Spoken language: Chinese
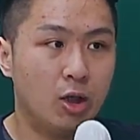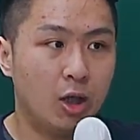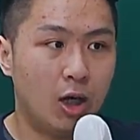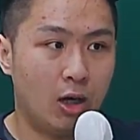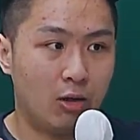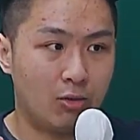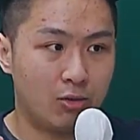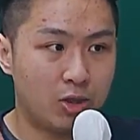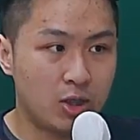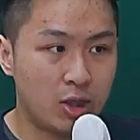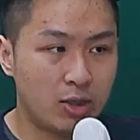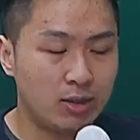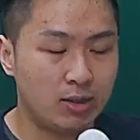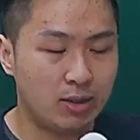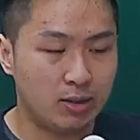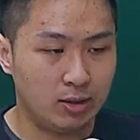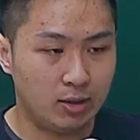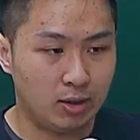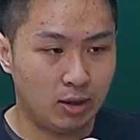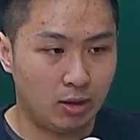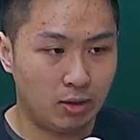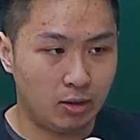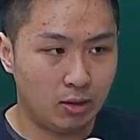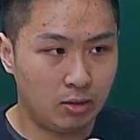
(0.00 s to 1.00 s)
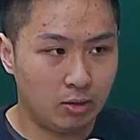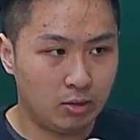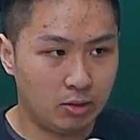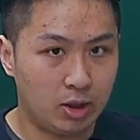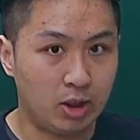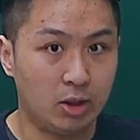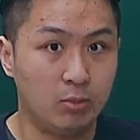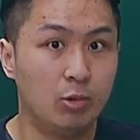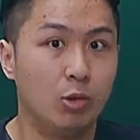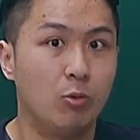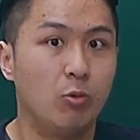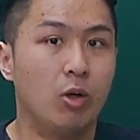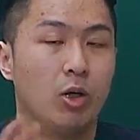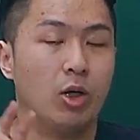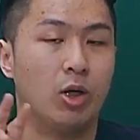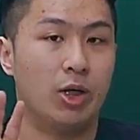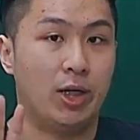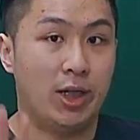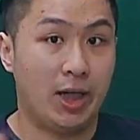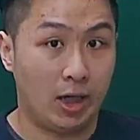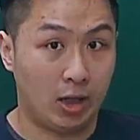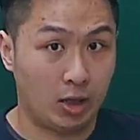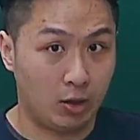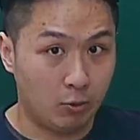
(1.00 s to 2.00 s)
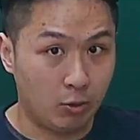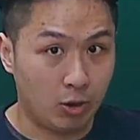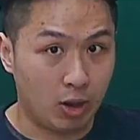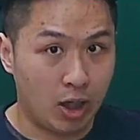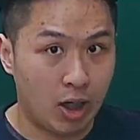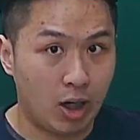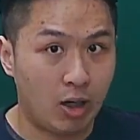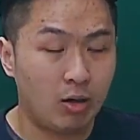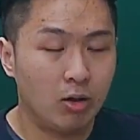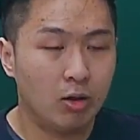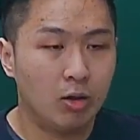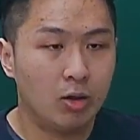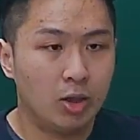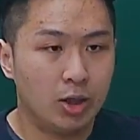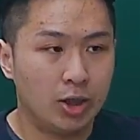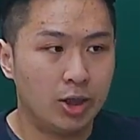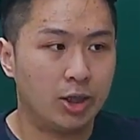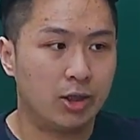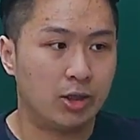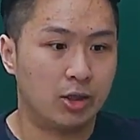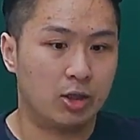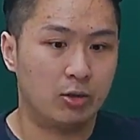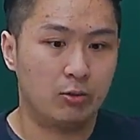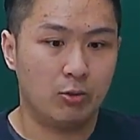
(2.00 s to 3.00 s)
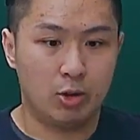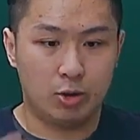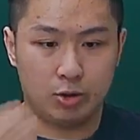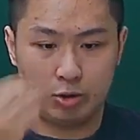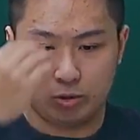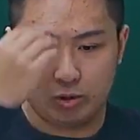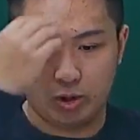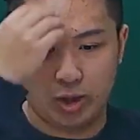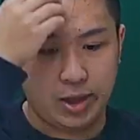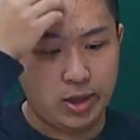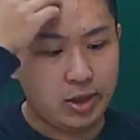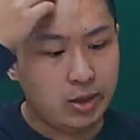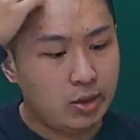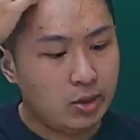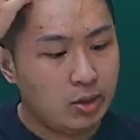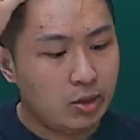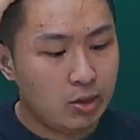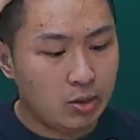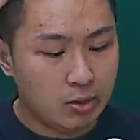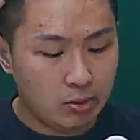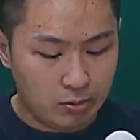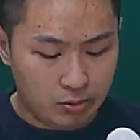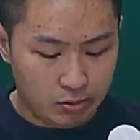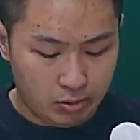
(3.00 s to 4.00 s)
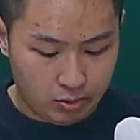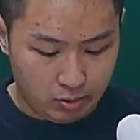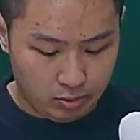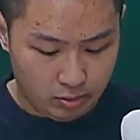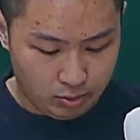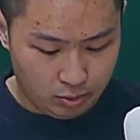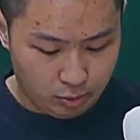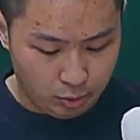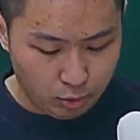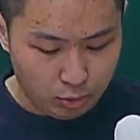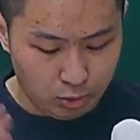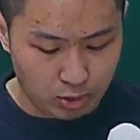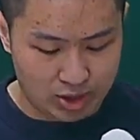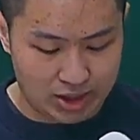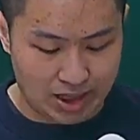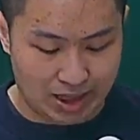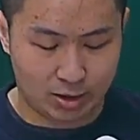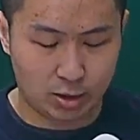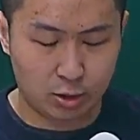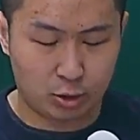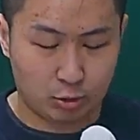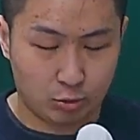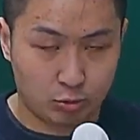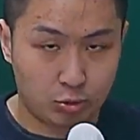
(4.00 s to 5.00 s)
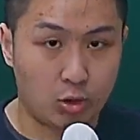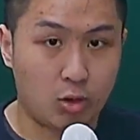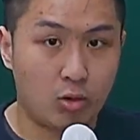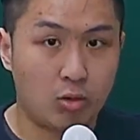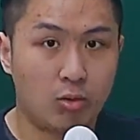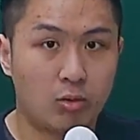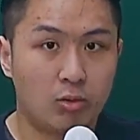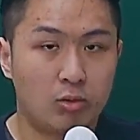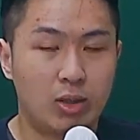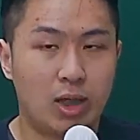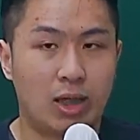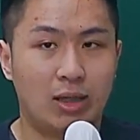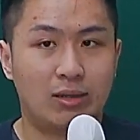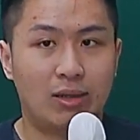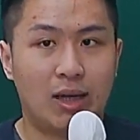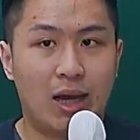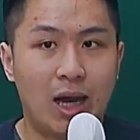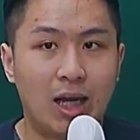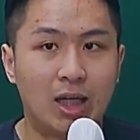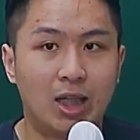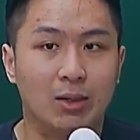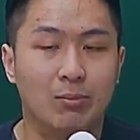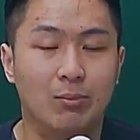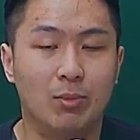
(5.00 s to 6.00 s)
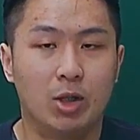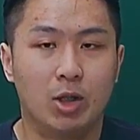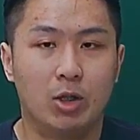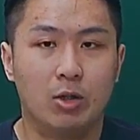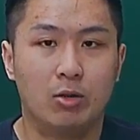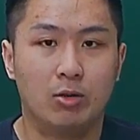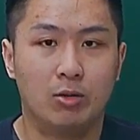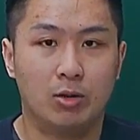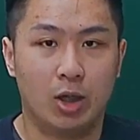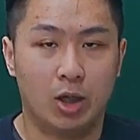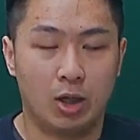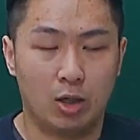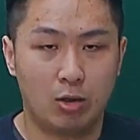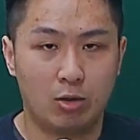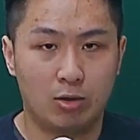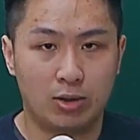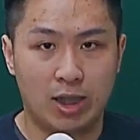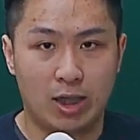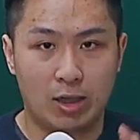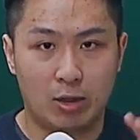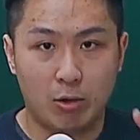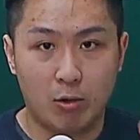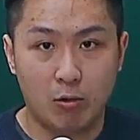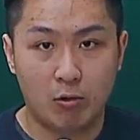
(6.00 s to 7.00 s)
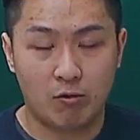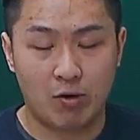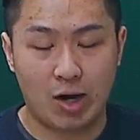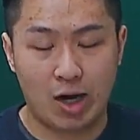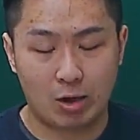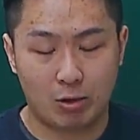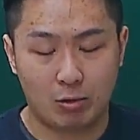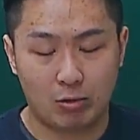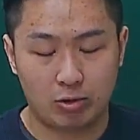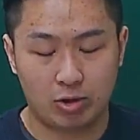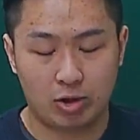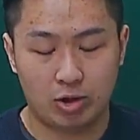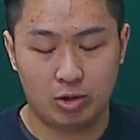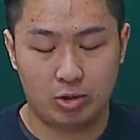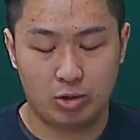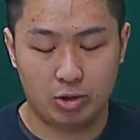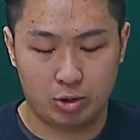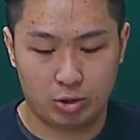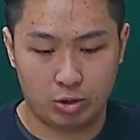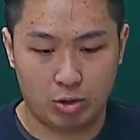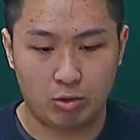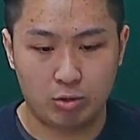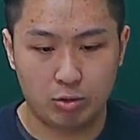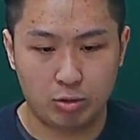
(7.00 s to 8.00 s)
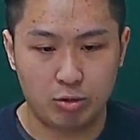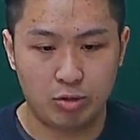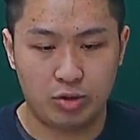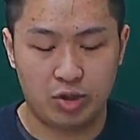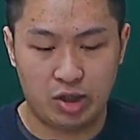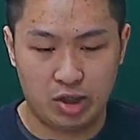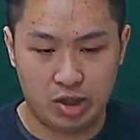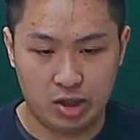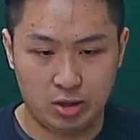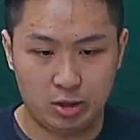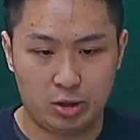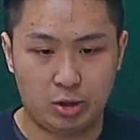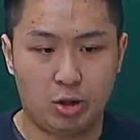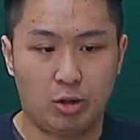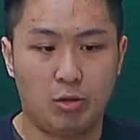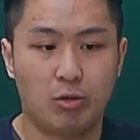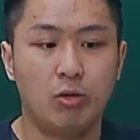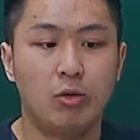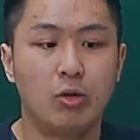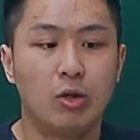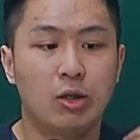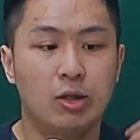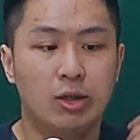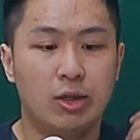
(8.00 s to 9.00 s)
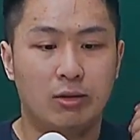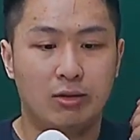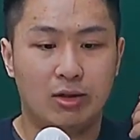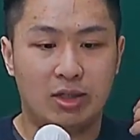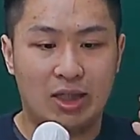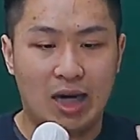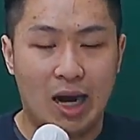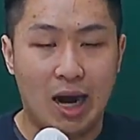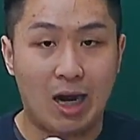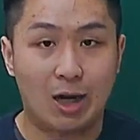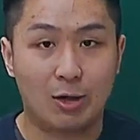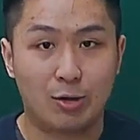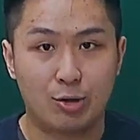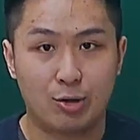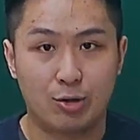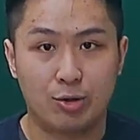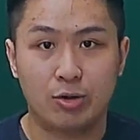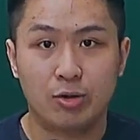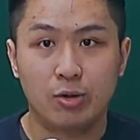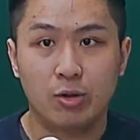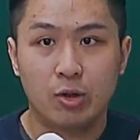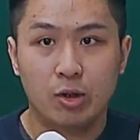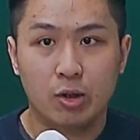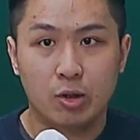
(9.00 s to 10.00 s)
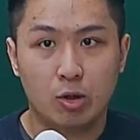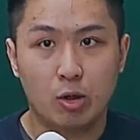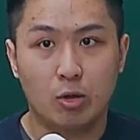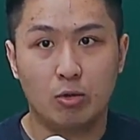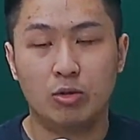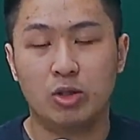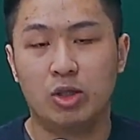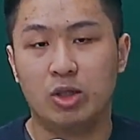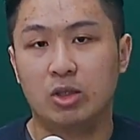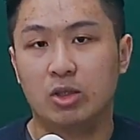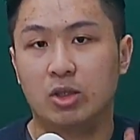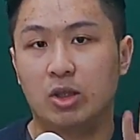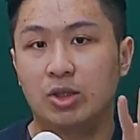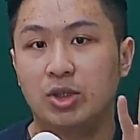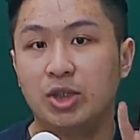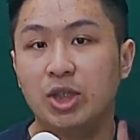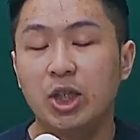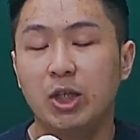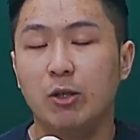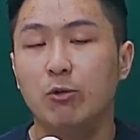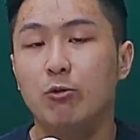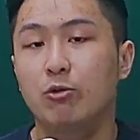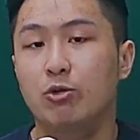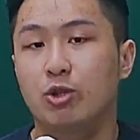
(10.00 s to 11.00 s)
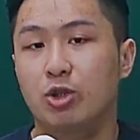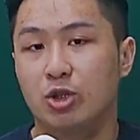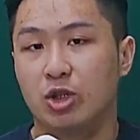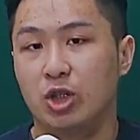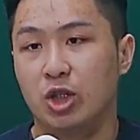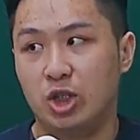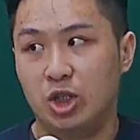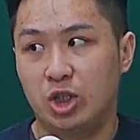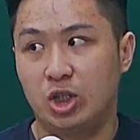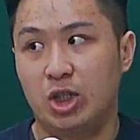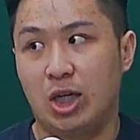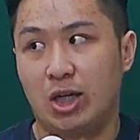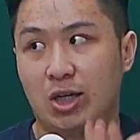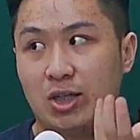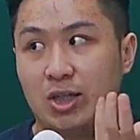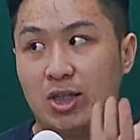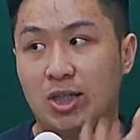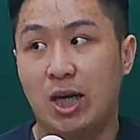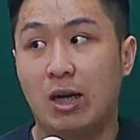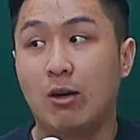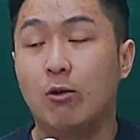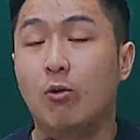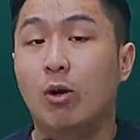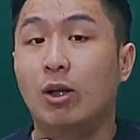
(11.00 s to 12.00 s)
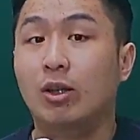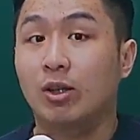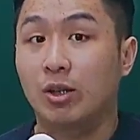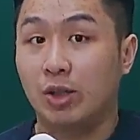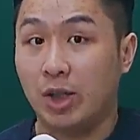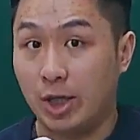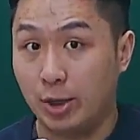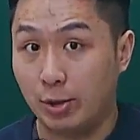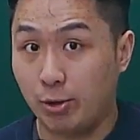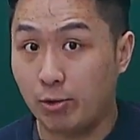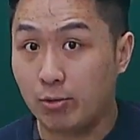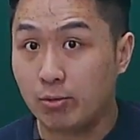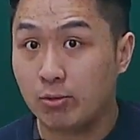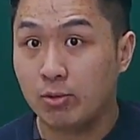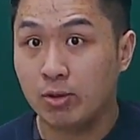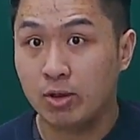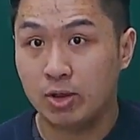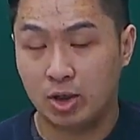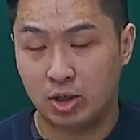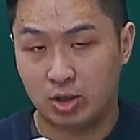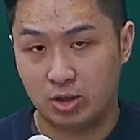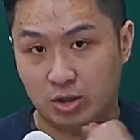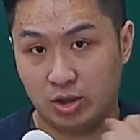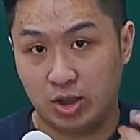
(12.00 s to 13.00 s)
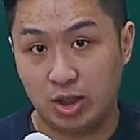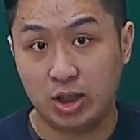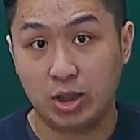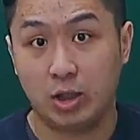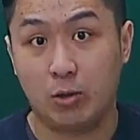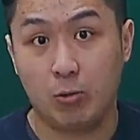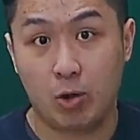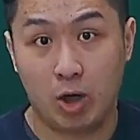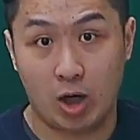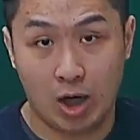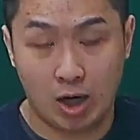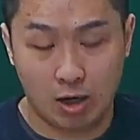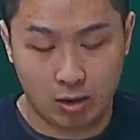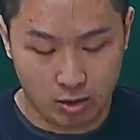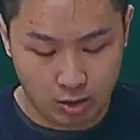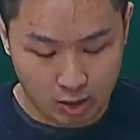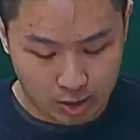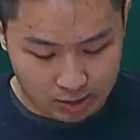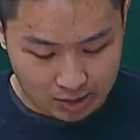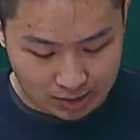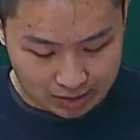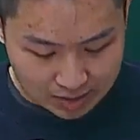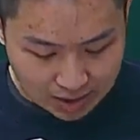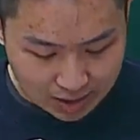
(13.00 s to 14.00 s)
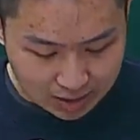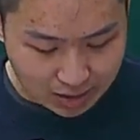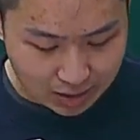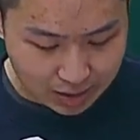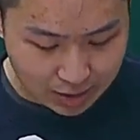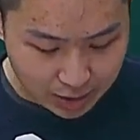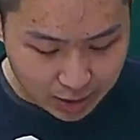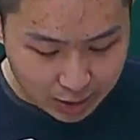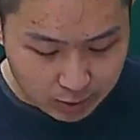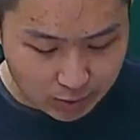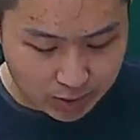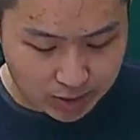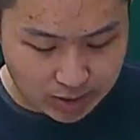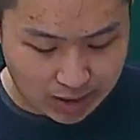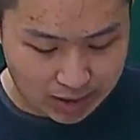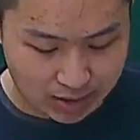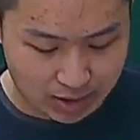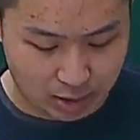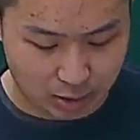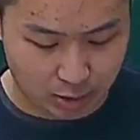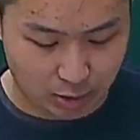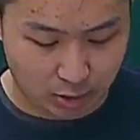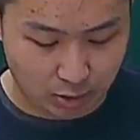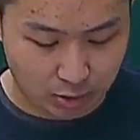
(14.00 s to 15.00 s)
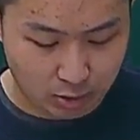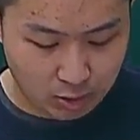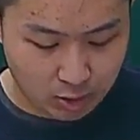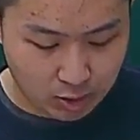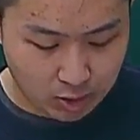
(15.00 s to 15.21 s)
好，这一题的题目问了两个问号，一个是问说，如果甲是独董，那他能够在公发公司之中去请求要查询公司跟业务执行事项相关的内容，这是第一个问号。那当然，因为它只有